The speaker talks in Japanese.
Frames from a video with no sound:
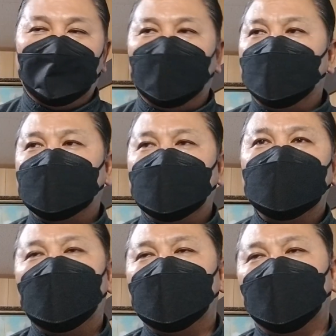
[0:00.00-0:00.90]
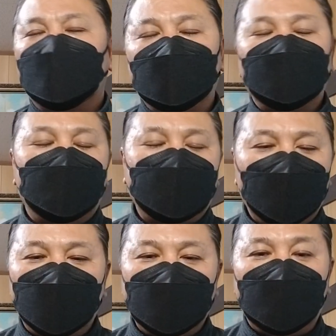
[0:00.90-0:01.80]
あ、まあ、前回と同じような
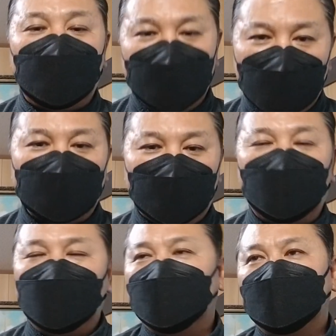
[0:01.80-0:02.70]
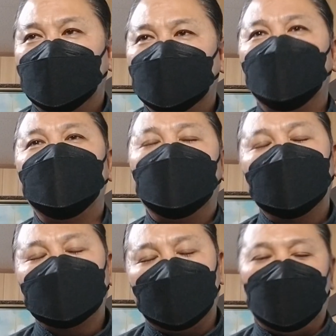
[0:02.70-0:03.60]
商品で行きますとそういう
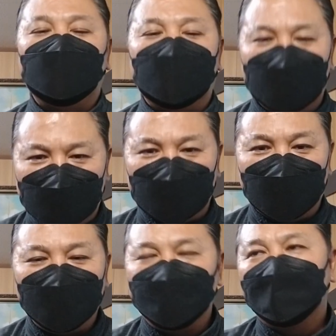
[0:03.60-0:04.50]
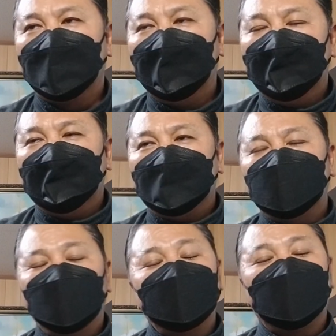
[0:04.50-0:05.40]
話から入ったんですよ
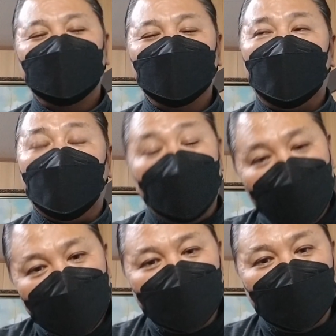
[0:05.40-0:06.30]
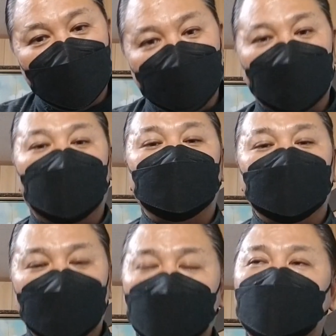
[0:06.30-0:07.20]
でその社長がえっていう感
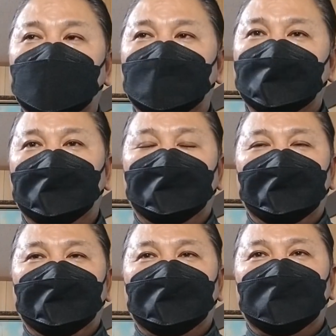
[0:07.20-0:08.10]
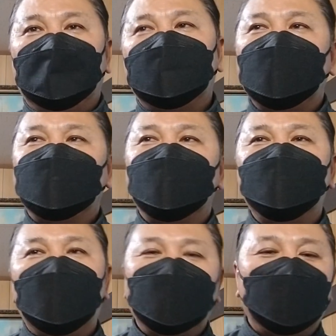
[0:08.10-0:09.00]
じでで最初
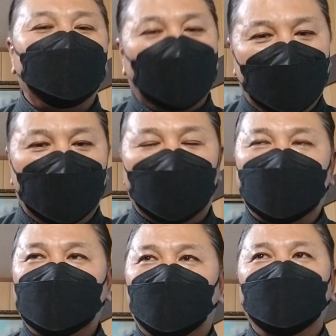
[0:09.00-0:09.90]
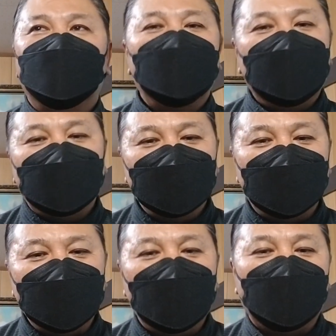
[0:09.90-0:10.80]
言われたのがとんでもない安
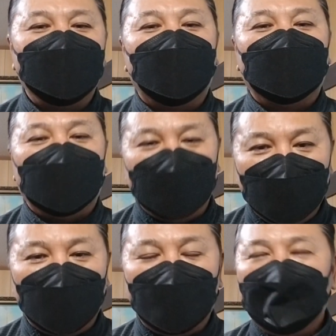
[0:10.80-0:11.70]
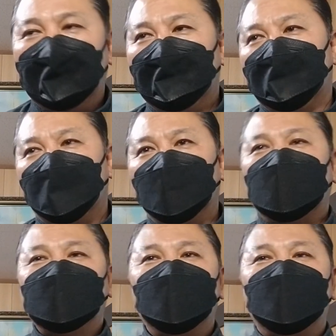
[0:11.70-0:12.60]
い金額言われたんで
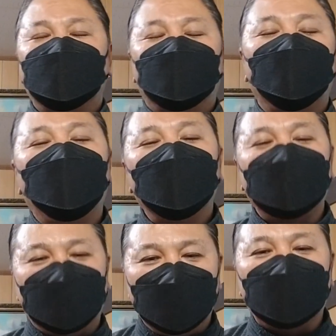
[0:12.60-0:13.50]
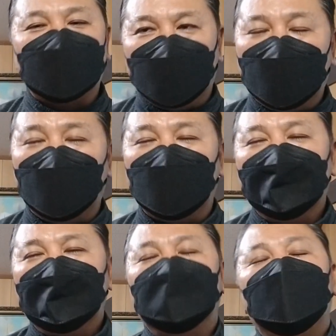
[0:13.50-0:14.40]
私ももう情報を知ってますから
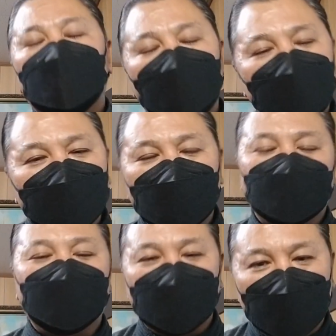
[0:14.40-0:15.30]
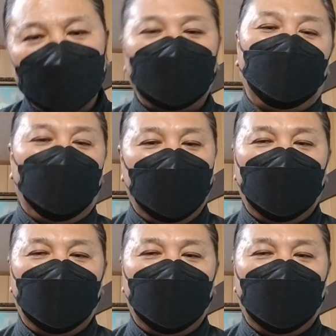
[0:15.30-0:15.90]
いえいえ社長さんと